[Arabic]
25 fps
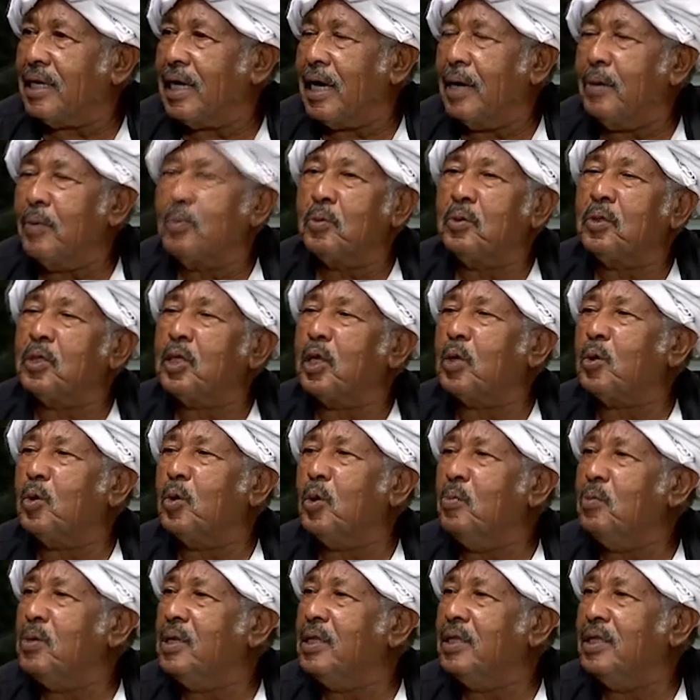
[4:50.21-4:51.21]
كان ممكن
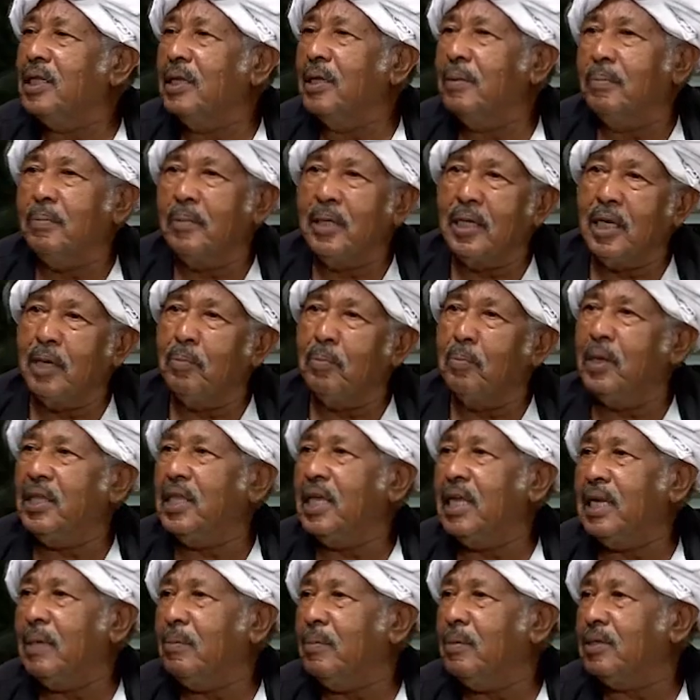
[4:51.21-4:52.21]
تكون من من
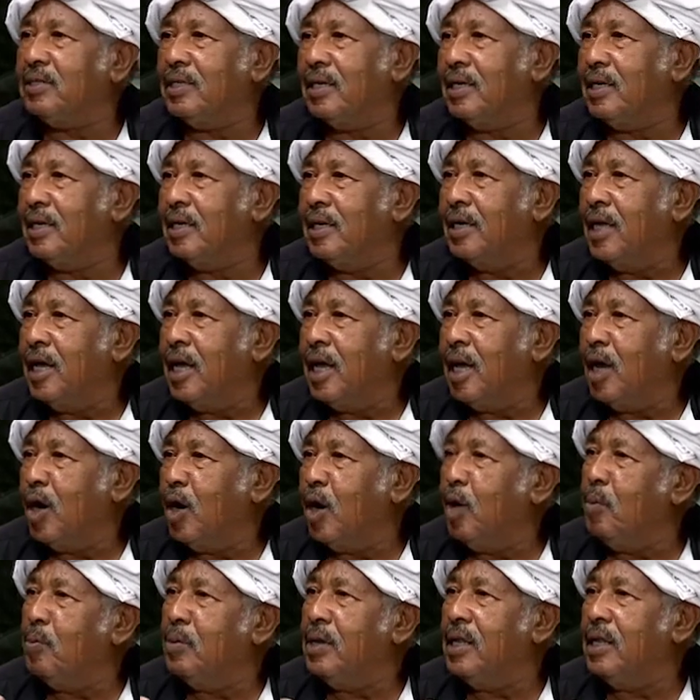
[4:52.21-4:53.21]
المدني مثلا نعم.
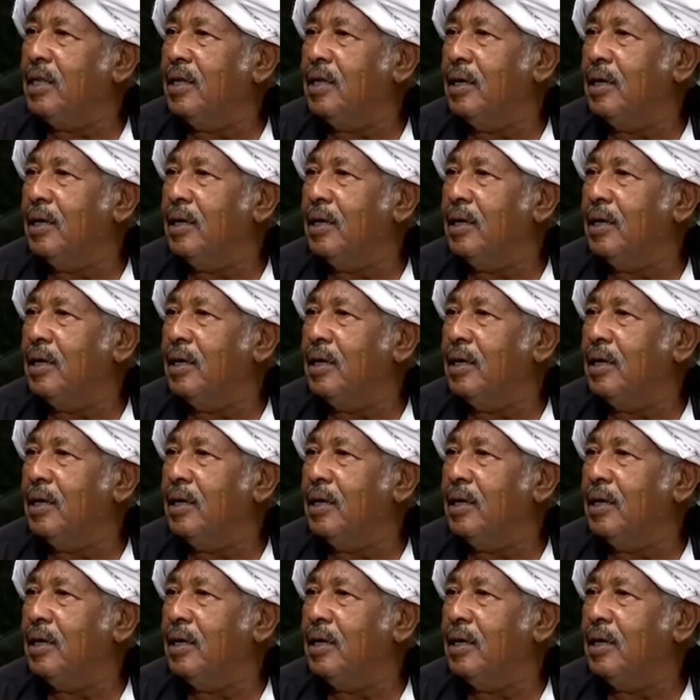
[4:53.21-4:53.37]
او من